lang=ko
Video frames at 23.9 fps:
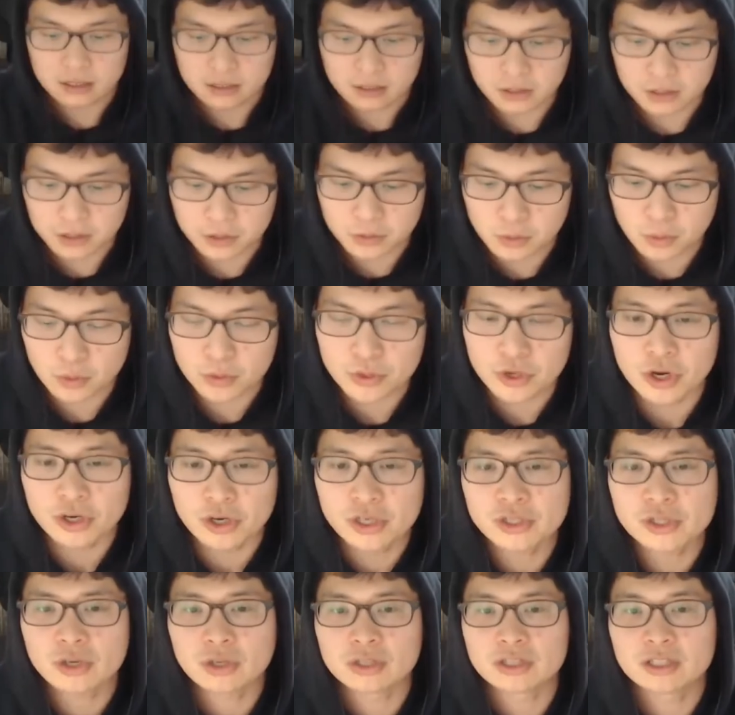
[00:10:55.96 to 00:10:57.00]
그리고
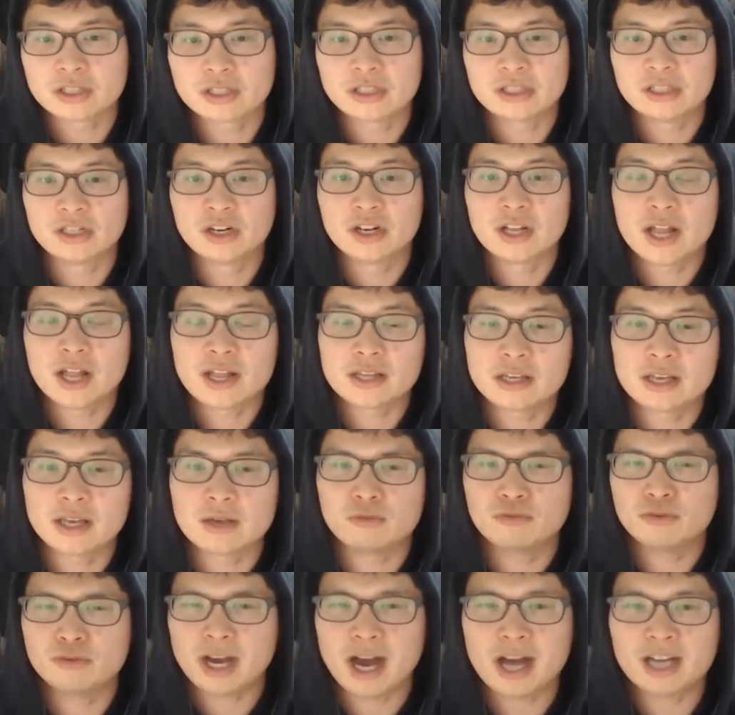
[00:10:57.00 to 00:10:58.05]
여기서 드러나는 게
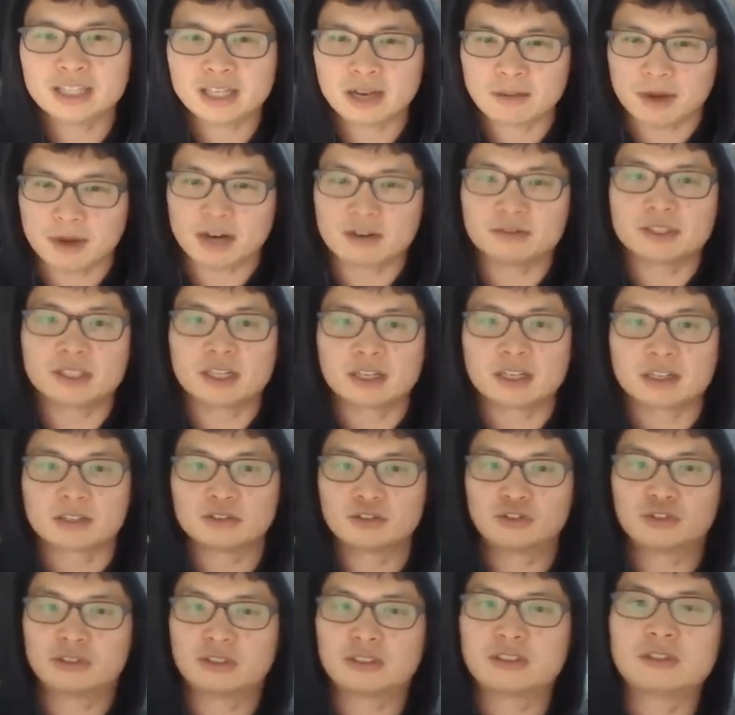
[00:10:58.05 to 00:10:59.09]
우리가 항상 말하거 있잖아
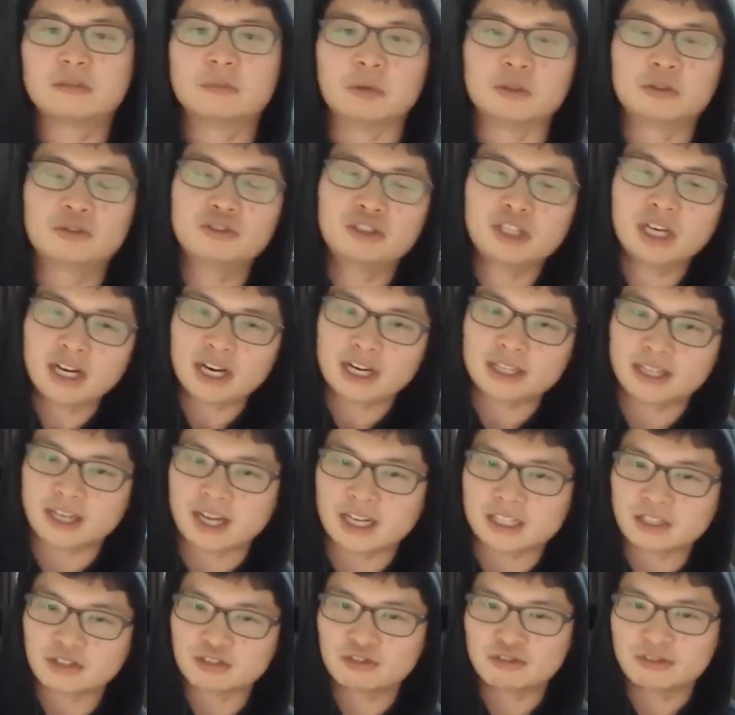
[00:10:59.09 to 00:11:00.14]
뭐 투자를 할 때
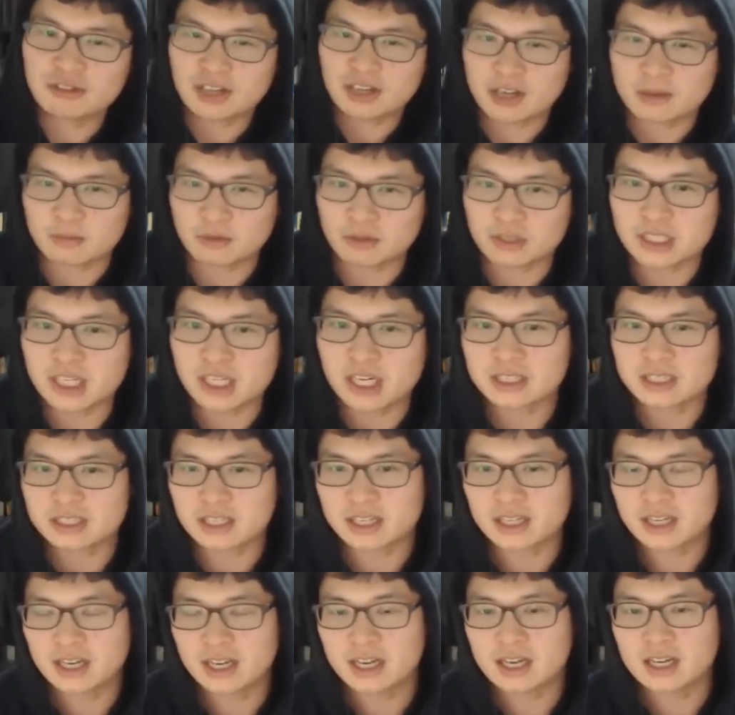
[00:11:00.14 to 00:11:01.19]
가장 중요한 게 뭐냐 할
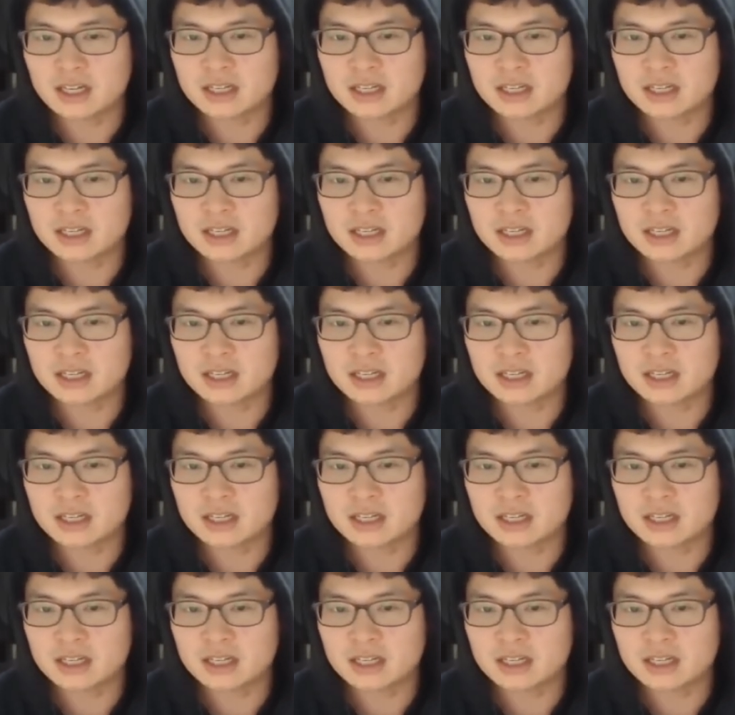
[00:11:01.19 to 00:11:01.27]
때